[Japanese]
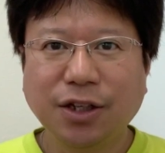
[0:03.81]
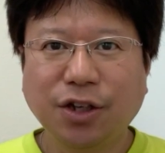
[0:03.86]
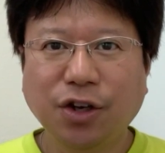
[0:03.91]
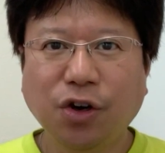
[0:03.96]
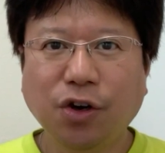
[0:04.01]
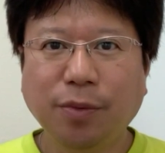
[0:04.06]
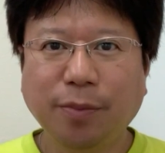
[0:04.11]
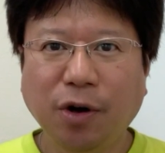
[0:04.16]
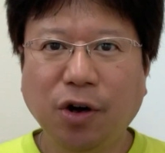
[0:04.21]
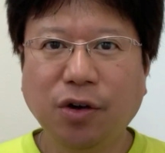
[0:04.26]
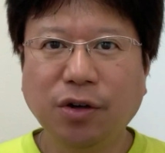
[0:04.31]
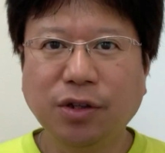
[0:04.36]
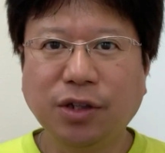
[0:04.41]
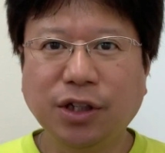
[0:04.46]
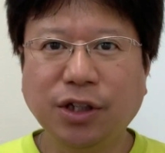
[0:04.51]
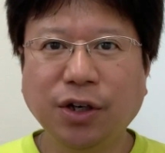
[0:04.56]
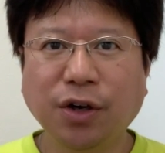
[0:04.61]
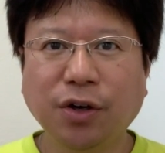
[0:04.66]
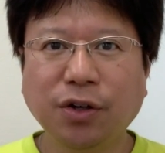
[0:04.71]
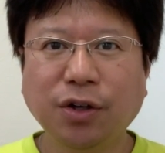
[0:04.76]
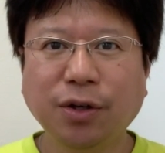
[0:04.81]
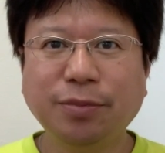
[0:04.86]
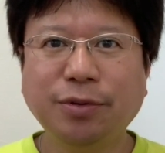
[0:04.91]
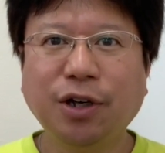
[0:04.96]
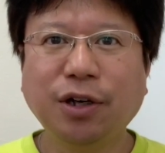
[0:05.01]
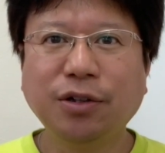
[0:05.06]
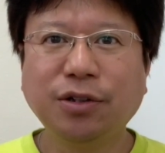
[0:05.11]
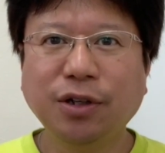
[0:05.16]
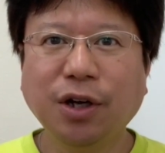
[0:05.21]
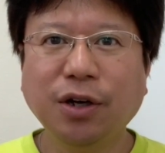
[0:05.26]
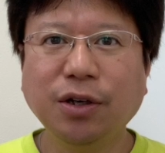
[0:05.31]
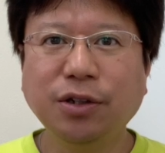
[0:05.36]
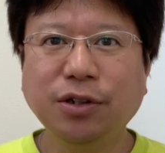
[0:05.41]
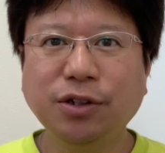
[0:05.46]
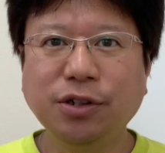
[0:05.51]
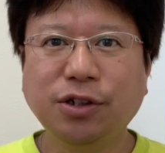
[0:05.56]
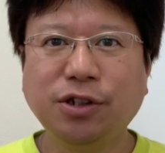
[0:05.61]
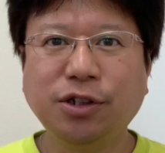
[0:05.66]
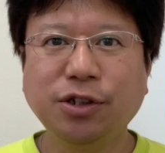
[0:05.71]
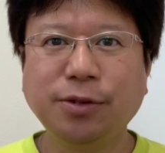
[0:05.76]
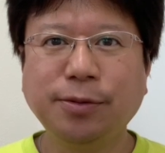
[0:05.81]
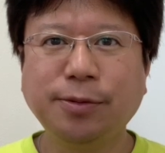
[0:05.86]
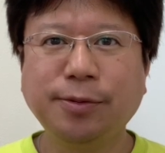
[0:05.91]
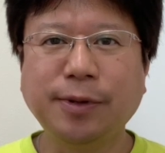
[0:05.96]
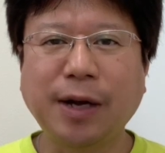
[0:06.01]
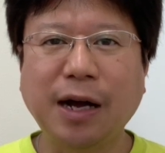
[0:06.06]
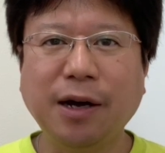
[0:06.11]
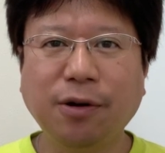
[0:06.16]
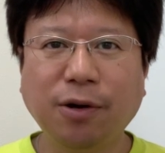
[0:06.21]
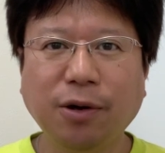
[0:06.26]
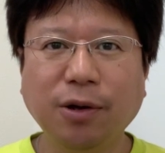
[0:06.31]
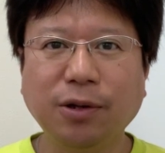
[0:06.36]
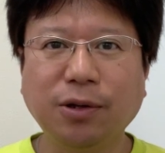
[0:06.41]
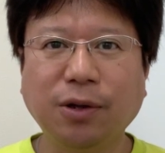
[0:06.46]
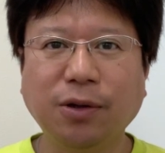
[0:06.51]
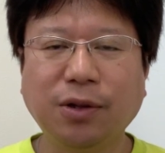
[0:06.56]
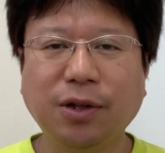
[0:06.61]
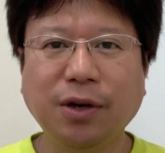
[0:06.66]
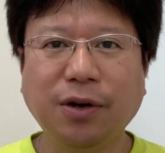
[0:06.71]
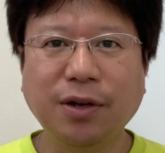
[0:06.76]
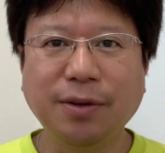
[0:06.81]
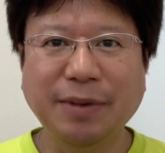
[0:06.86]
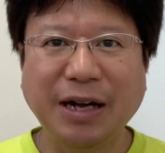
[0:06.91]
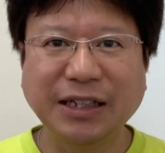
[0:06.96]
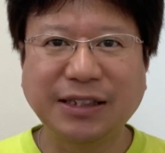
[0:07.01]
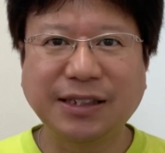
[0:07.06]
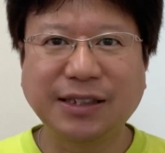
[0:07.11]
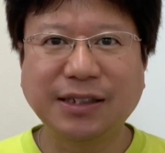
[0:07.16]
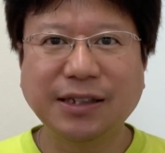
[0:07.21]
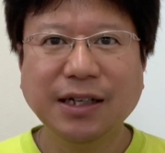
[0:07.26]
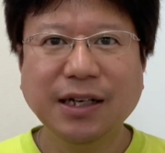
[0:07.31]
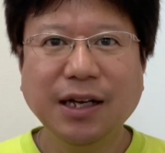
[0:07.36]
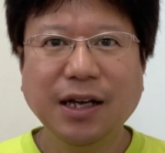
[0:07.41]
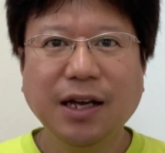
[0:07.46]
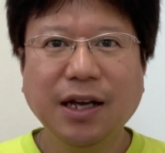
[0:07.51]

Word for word: 今日も昨日のブログの YouTube 版を撮っております。